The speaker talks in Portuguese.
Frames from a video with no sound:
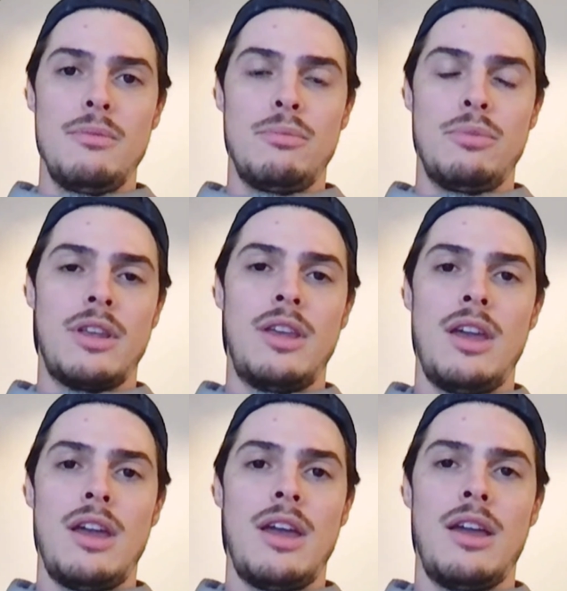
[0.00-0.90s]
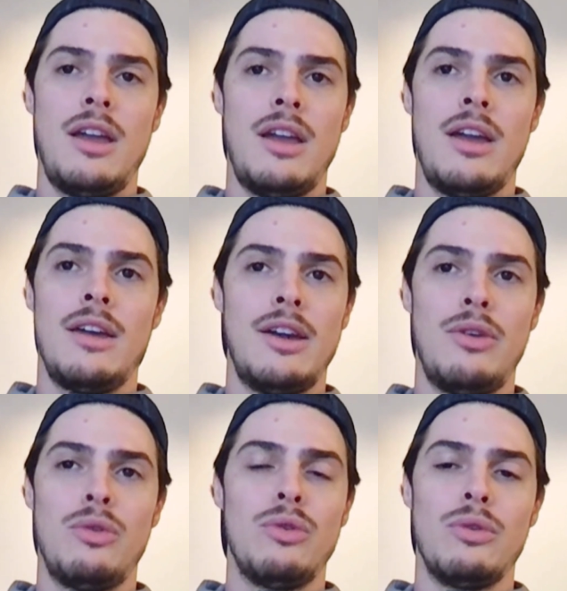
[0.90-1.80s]
porque né,
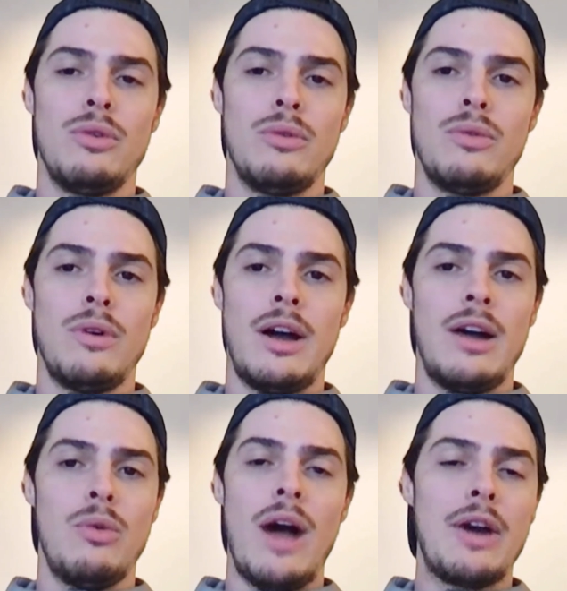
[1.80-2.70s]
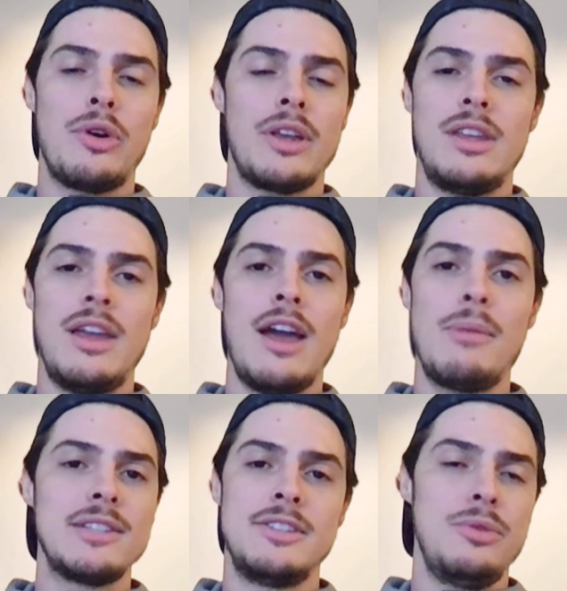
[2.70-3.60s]
o, o agro aqui é
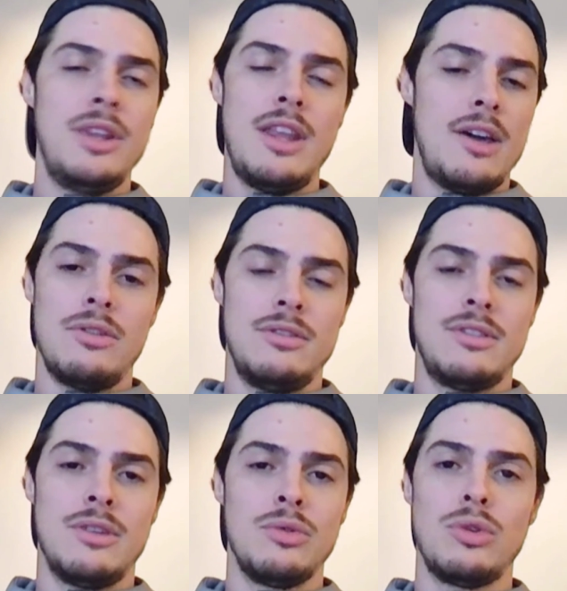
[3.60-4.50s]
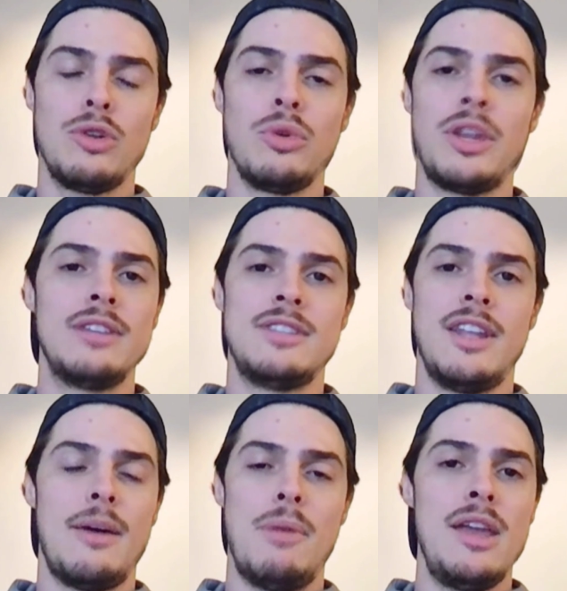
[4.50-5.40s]
Brasil inteiro. Então todo mundo tem que se
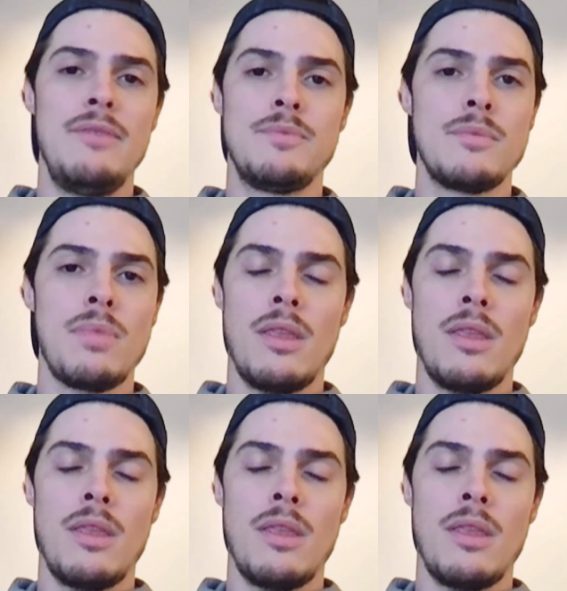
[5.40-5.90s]
dar bem.